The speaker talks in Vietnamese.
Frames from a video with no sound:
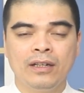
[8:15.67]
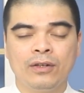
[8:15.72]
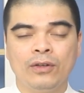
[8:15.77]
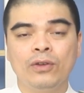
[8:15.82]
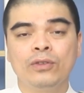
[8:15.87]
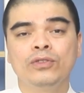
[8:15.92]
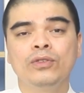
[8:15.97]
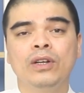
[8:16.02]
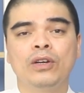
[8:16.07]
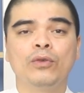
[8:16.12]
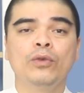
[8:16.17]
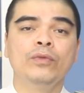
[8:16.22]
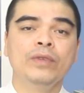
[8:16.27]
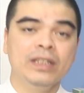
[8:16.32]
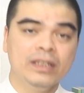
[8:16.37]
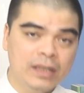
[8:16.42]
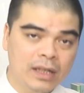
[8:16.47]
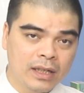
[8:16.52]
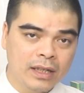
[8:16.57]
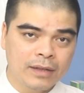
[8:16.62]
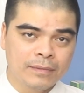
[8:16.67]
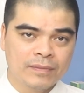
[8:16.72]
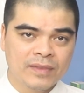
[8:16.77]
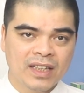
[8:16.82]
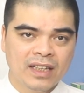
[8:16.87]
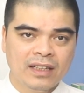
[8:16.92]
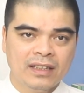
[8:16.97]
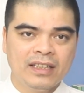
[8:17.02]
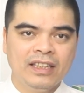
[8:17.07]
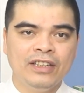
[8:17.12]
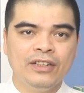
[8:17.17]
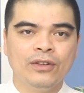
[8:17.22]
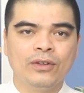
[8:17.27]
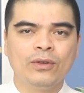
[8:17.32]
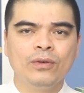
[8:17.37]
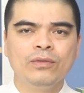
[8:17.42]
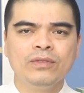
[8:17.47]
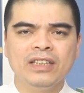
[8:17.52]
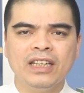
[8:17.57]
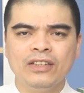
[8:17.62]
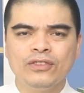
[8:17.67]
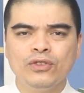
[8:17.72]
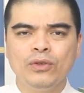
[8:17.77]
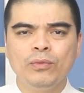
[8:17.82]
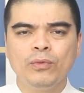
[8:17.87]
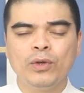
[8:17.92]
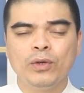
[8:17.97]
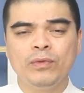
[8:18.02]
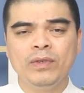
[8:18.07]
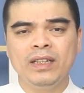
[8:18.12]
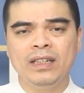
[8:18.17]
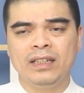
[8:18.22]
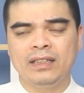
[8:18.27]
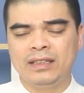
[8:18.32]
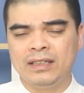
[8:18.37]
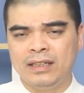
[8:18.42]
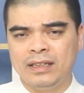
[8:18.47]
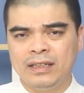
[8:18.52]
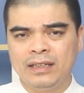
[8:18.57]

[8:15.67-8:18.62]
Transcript: nó chung là ngũ vị hương ấy, thì nó cũng sẽ giúp quý vị là